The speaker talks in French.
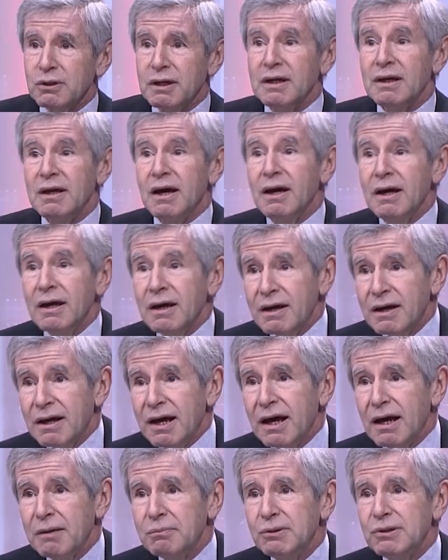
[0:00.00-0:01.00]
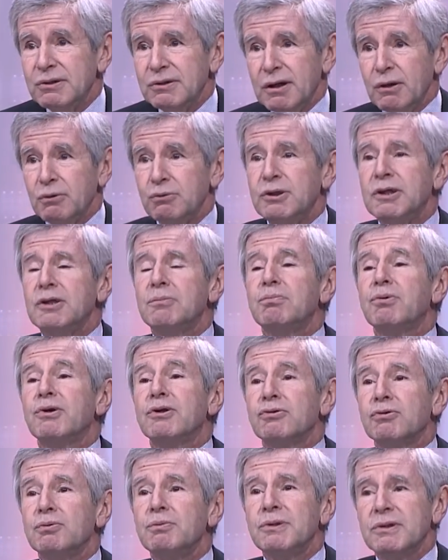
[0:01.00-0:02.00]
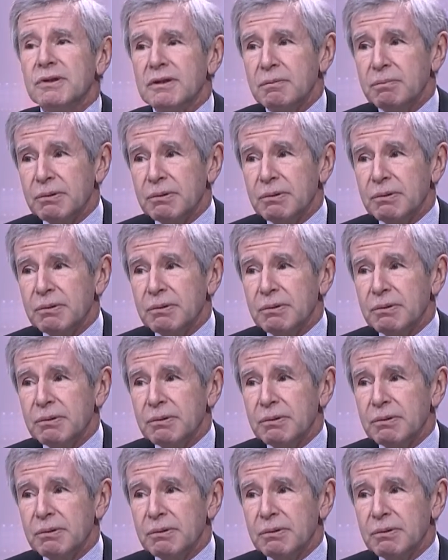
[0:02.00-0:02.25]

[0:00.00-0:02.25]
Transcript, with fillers: guerre. L'Arabie saoudite peut être soumise à des